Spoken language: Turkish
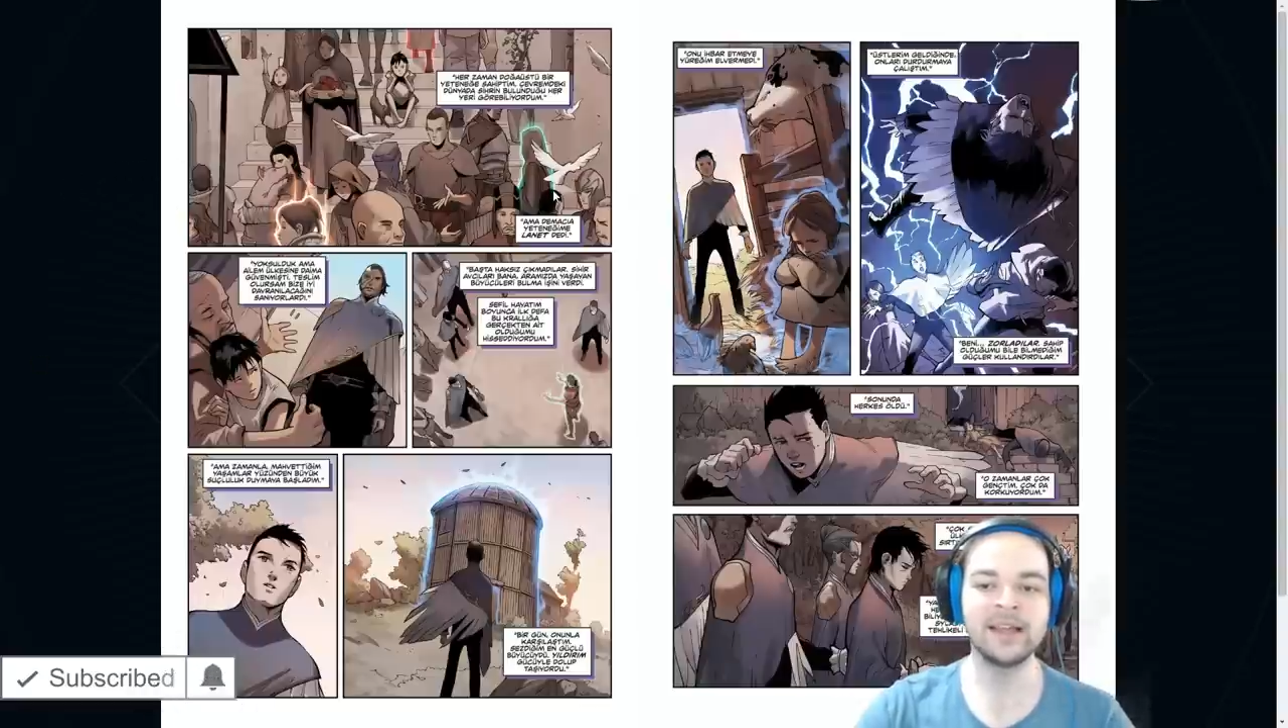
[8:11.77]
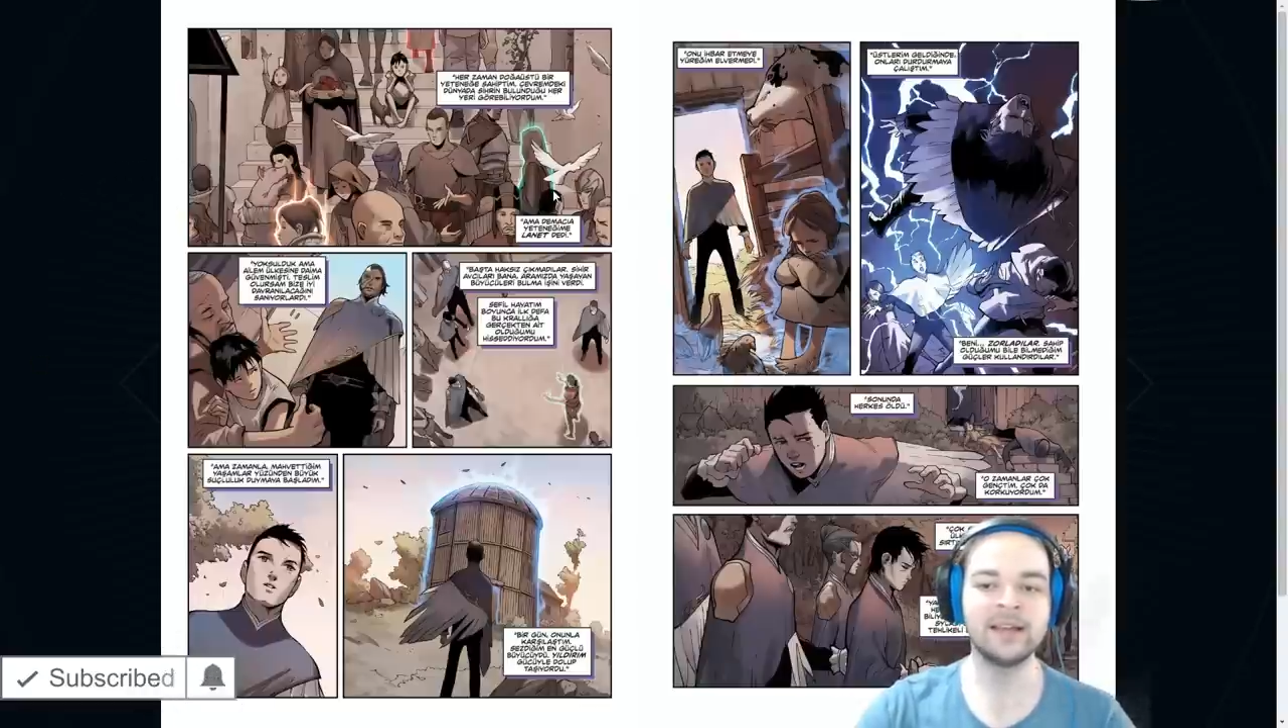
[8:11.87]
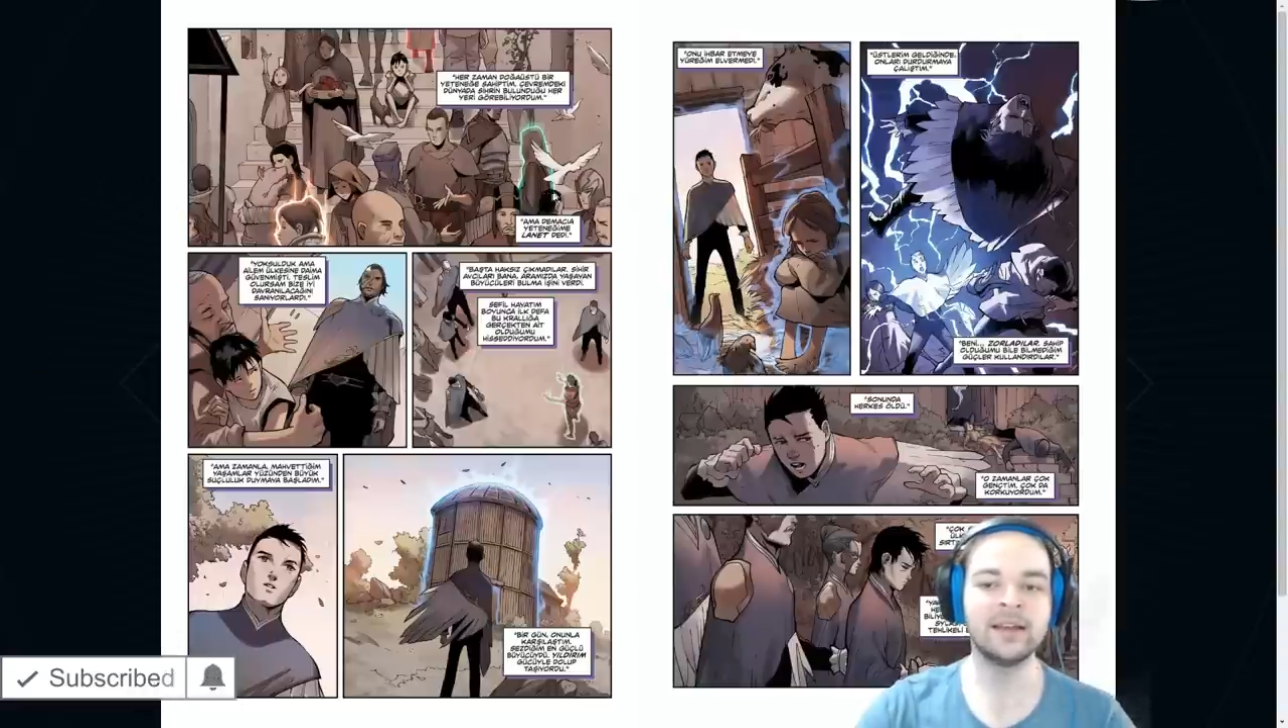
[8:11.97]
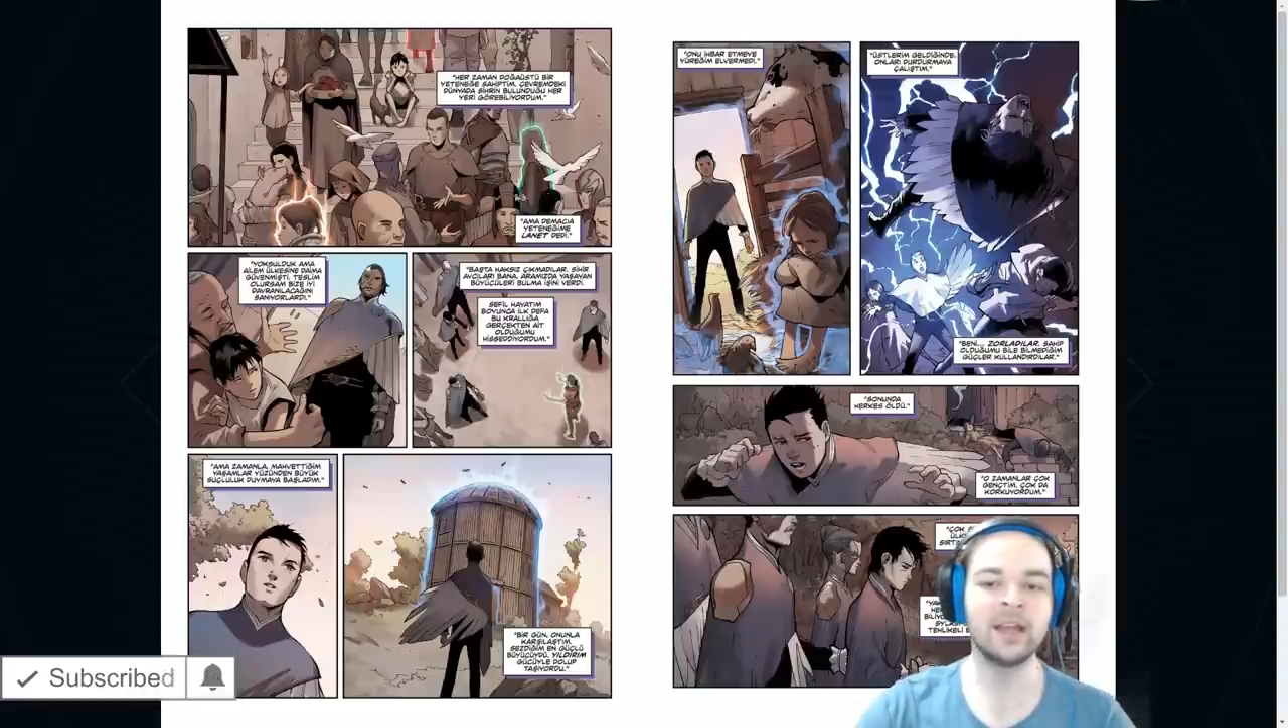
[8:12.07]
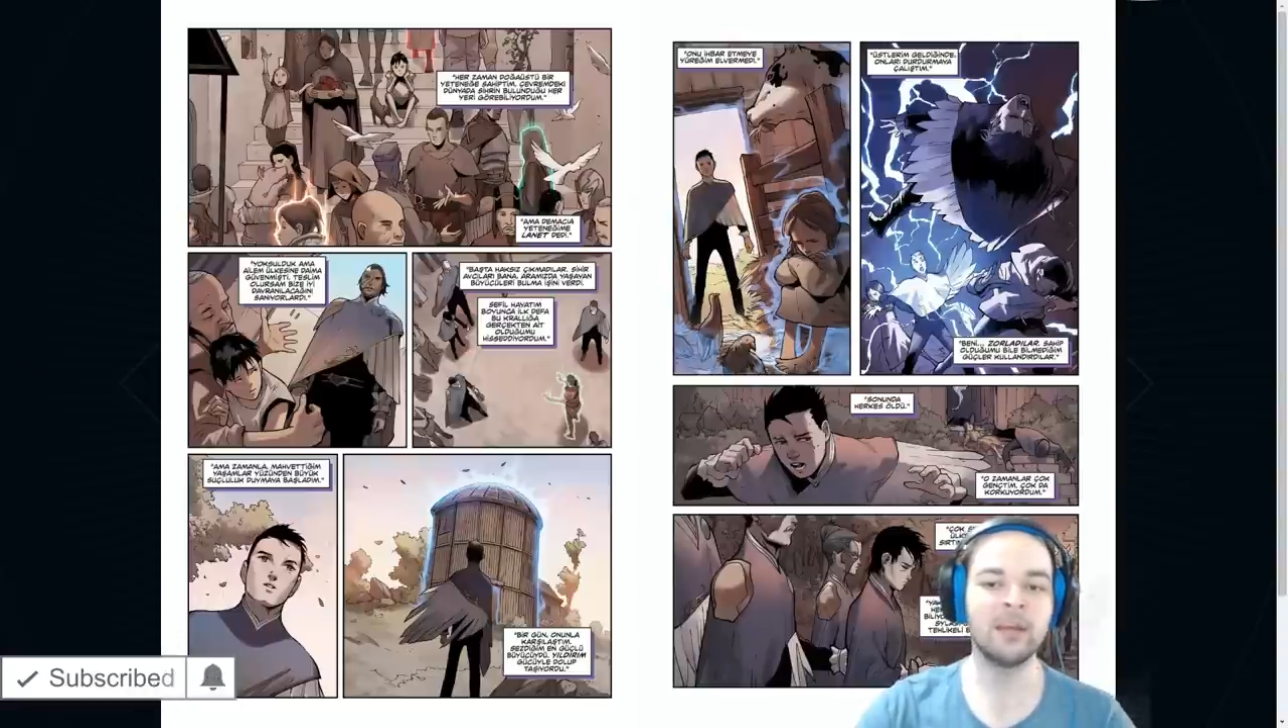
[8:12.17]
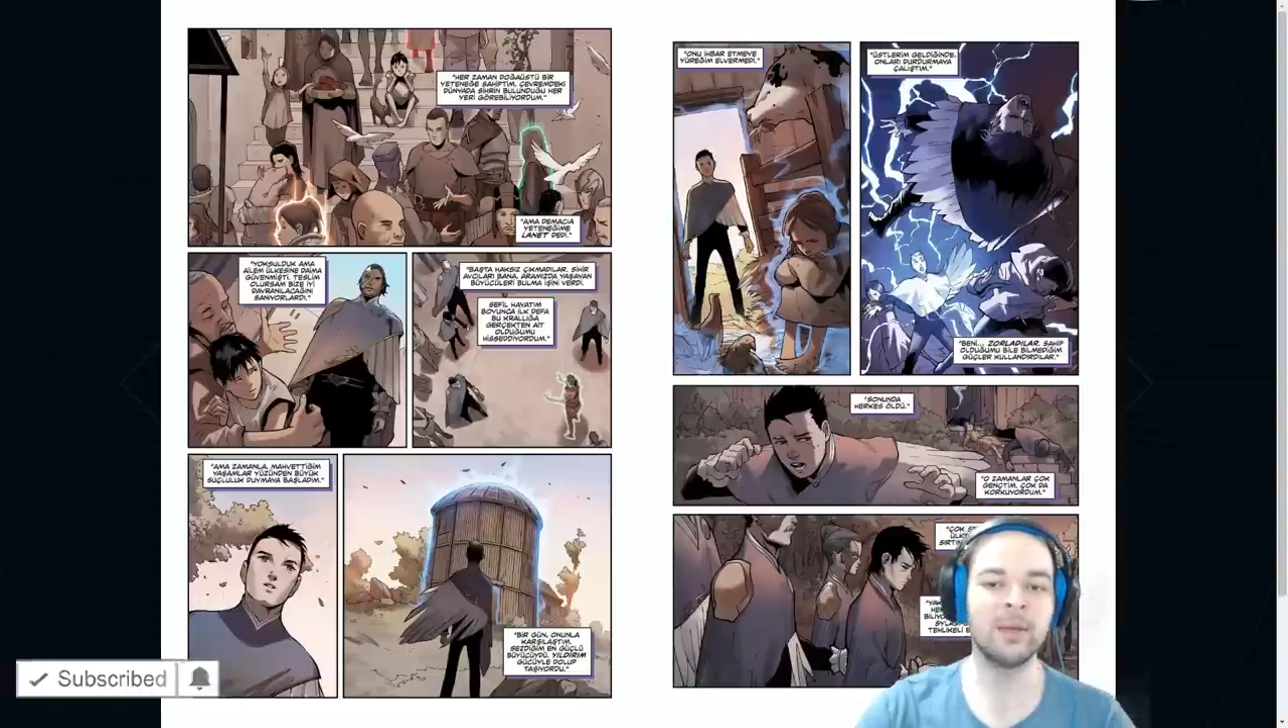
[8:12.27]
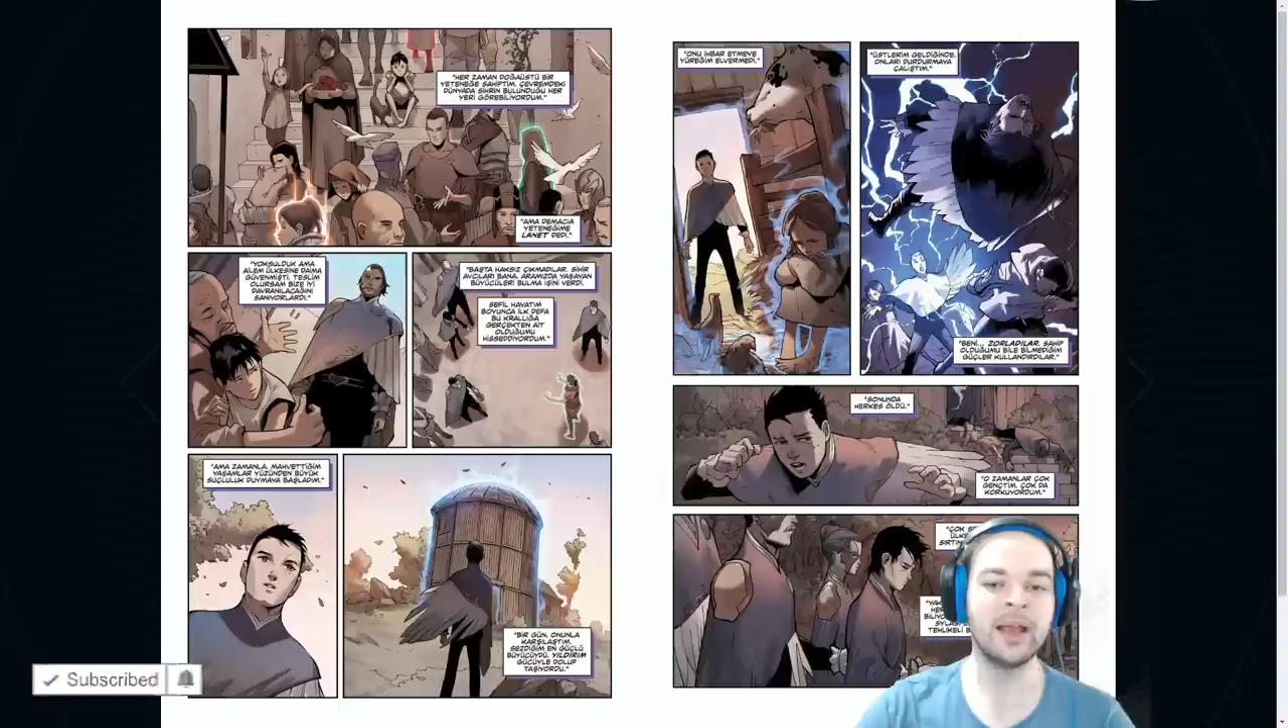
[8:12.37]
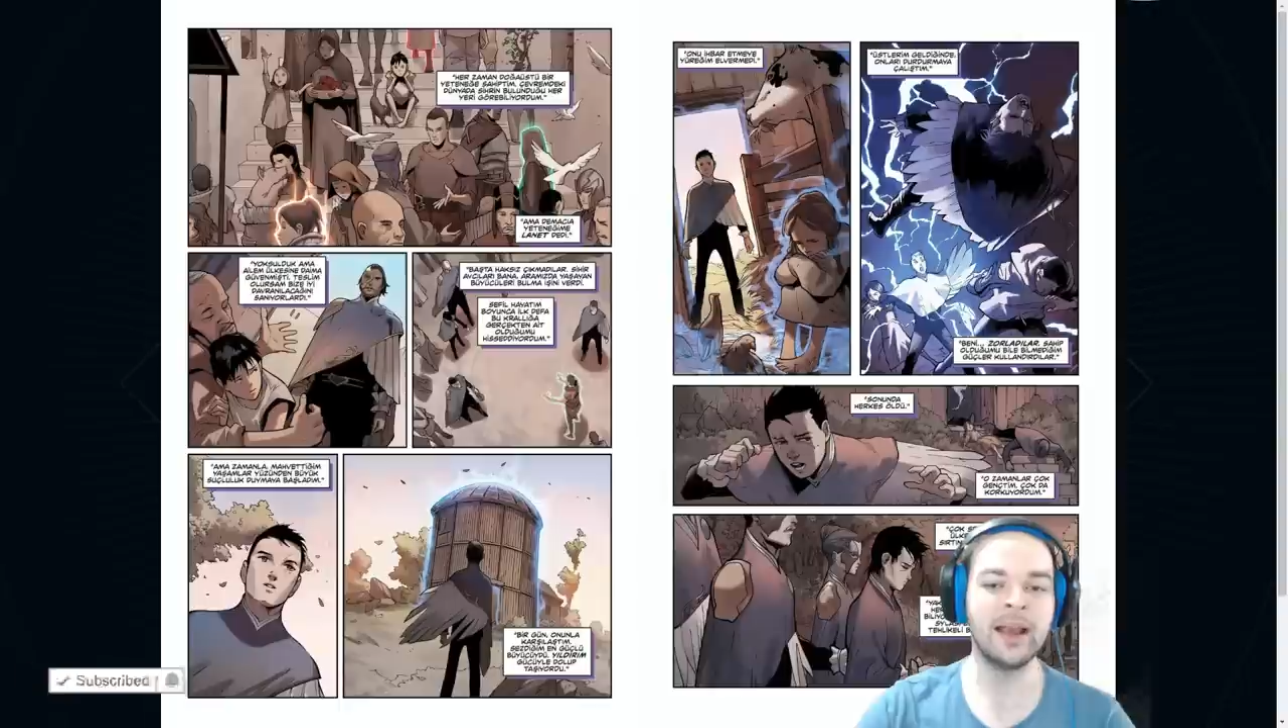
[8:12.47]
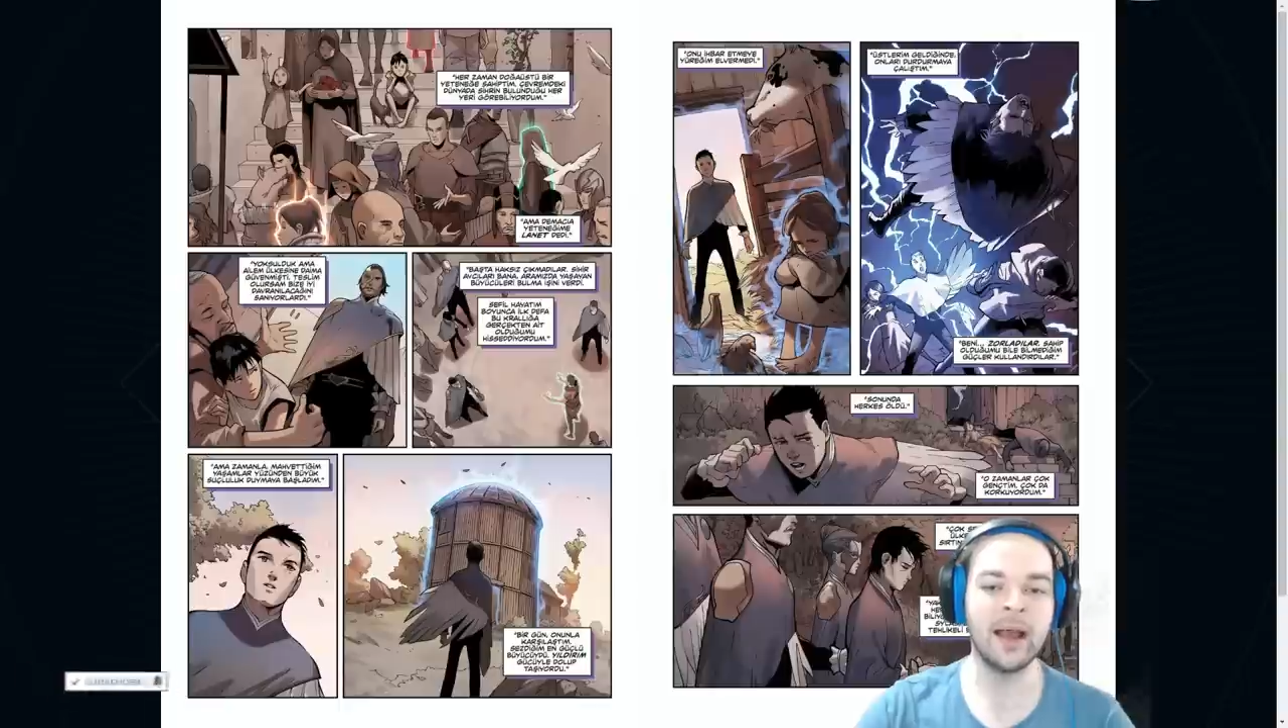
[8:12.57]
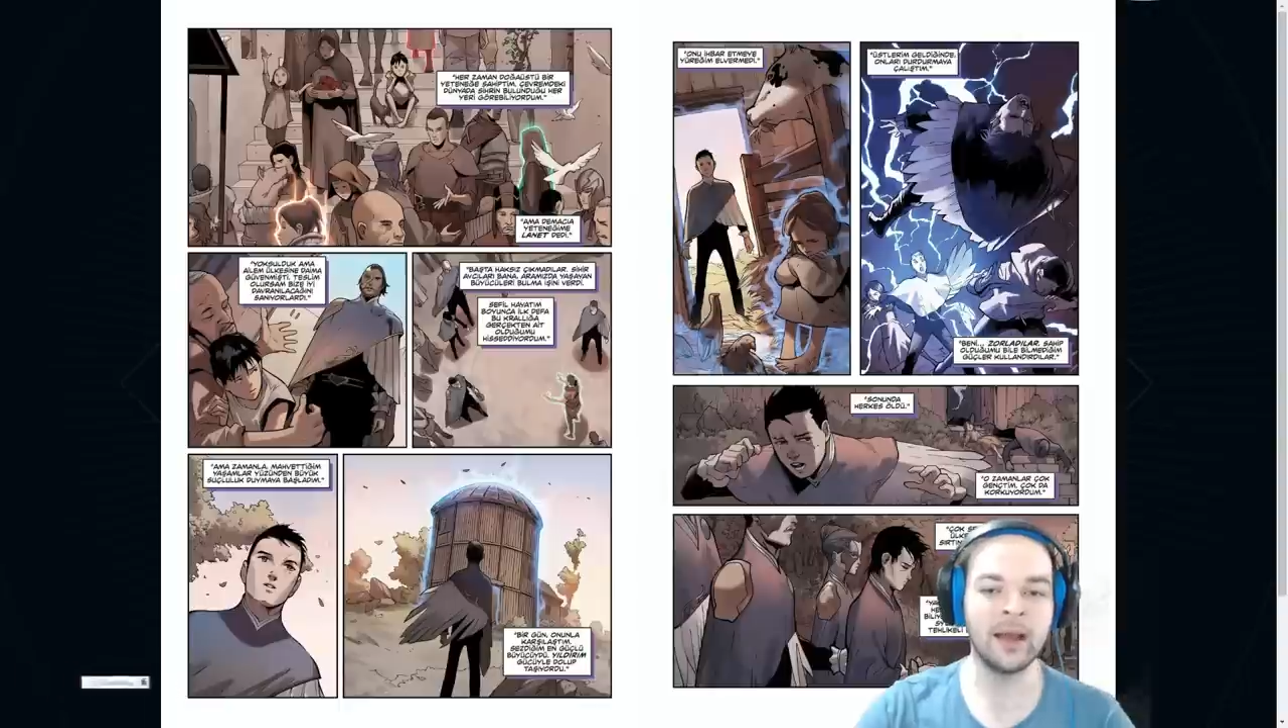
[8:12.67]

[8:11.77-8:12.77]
yeteneğime